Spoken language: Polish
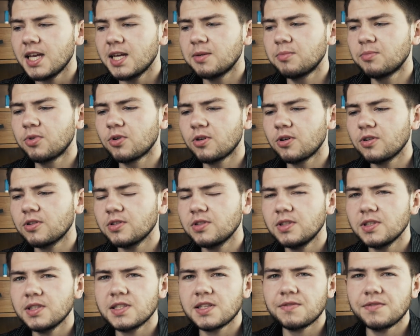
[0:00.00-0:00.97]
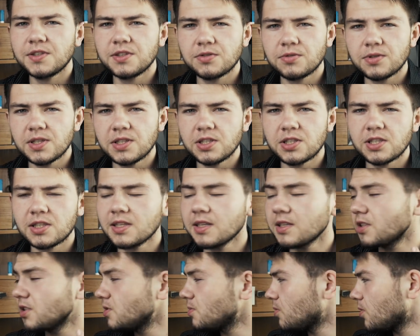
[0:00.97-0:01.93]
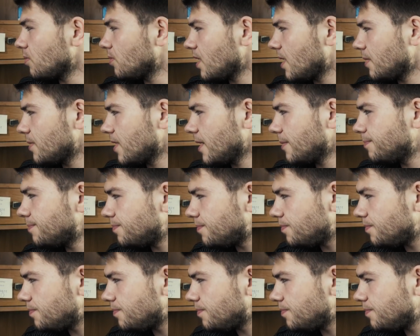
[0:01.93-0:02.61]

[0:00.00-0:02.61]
Bo gdy zafiksujecie się na jakimś problemie,